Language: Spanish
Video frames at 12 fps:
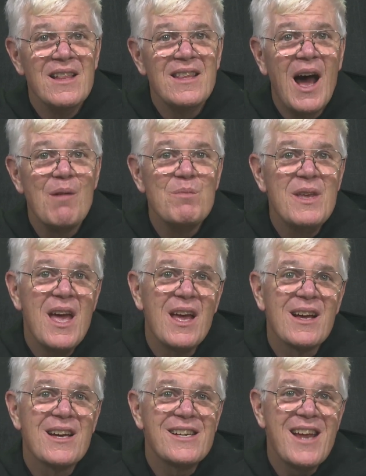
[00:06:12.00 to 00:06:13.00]

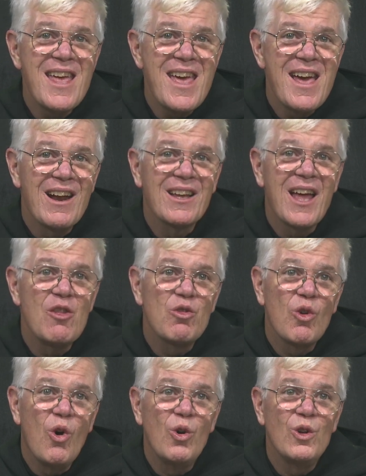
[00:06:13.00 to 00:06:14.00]
También creer que
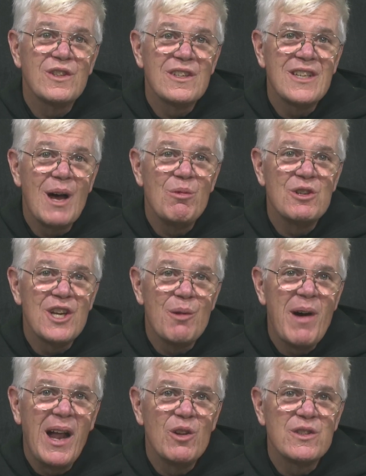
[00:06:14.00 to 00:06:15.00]
todos estamos
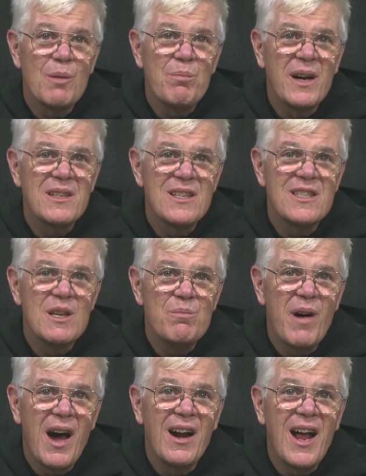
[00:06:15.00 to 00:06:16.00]
llamados a
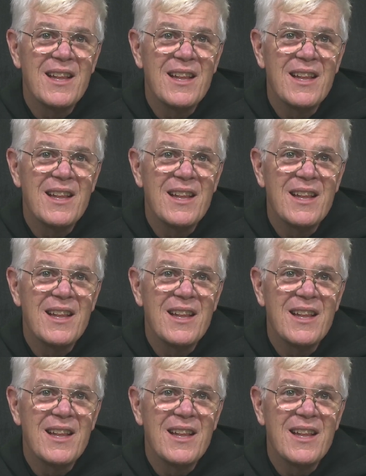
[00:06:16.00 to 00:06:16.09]
participar,